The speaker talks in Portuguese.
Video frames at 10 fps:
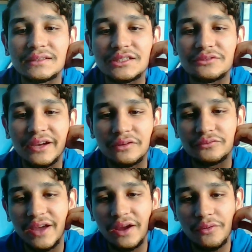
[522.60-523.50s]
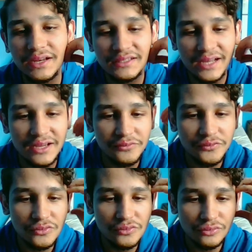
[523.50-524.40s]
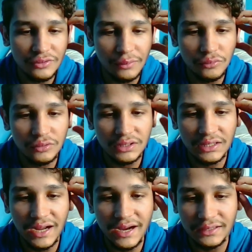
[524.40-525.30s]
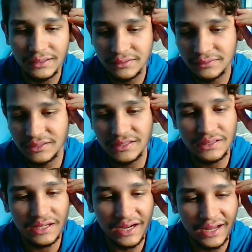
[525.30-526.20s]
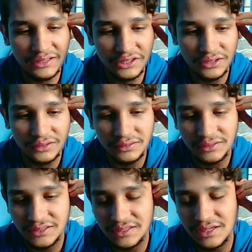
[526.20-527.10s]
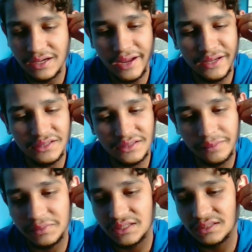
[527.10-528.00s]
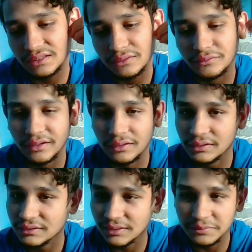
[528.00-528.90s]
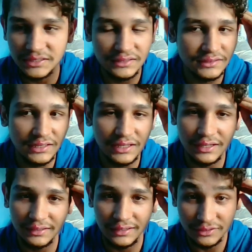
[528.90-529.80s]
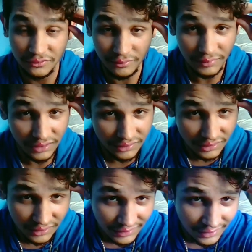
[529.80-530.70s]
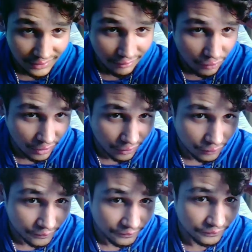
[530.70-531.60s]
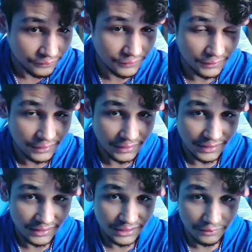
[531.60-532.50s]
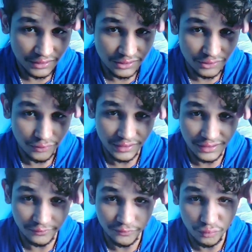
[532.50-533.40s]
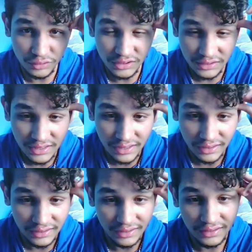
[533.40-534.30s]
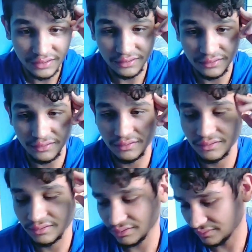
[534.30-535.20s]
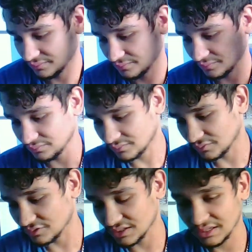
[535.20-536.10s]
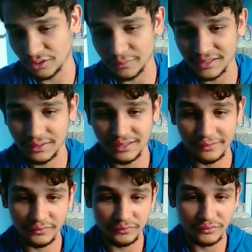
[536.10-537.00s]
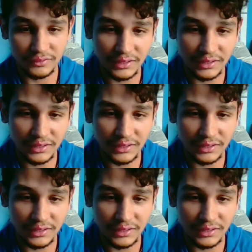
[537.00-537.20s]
Tiver com vergonha de sair com o furúnculo na boca, cara, se trate. Se trate, você tá precisando, velho. Você tá precisando se tratar na sua mente. Na moral, essa mente sua aí tá fodida. E não sei nem como é que você tá vivo.